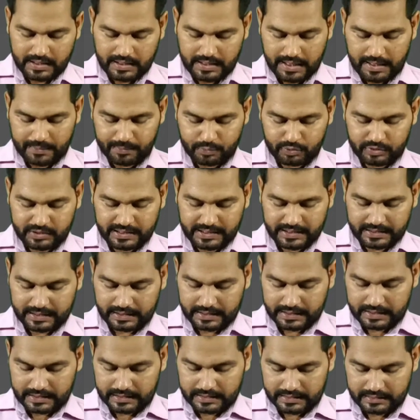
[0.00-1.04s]
ये आपको देख
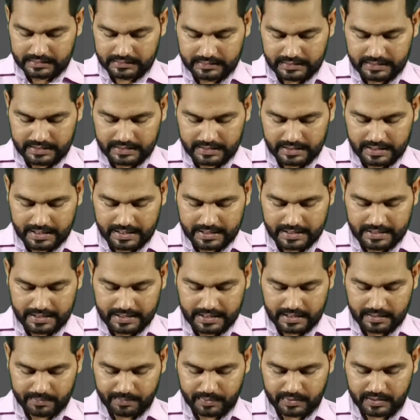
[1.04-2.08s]
रहा है दिख रहा है कि
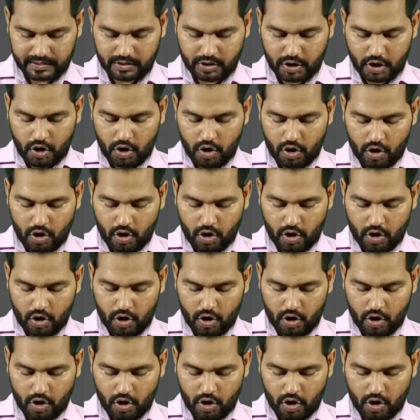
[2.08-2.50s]
यहाँ पर